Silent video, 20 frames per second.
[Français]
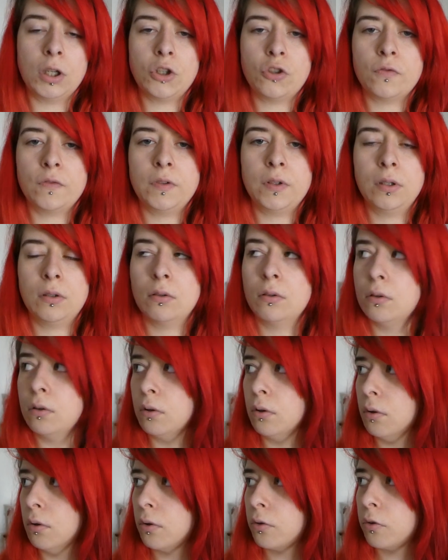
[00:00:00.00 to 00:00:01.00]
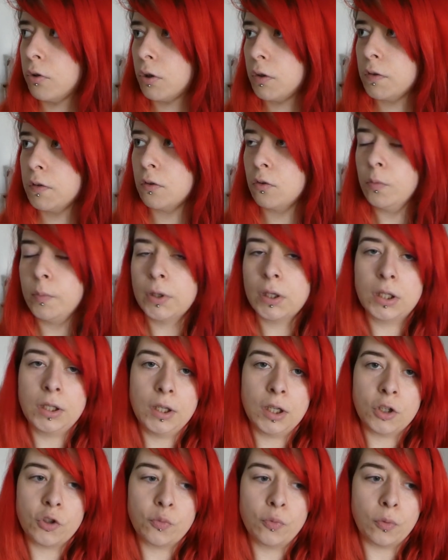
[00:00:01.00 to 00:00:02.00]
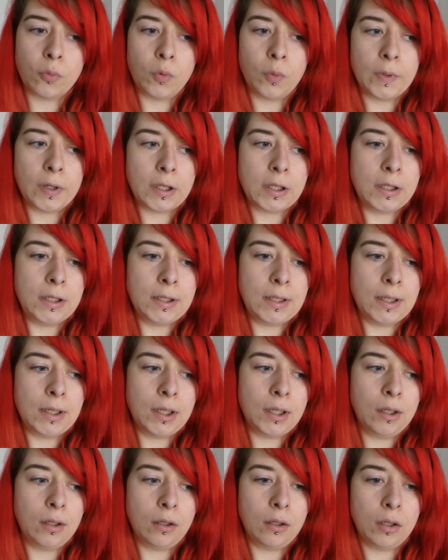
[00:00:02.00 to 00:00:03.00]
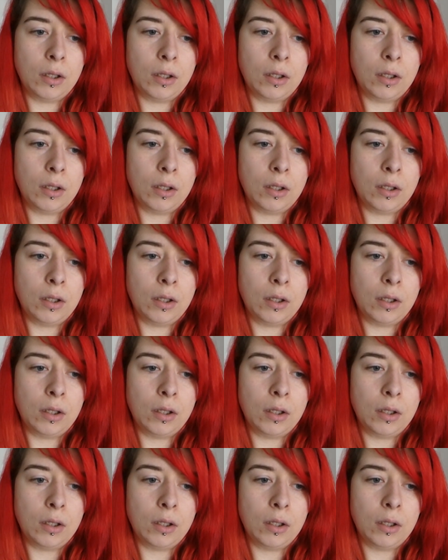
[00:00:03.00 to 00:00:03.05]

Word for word: là je vais euh, sortir le maquillage pour me maquiller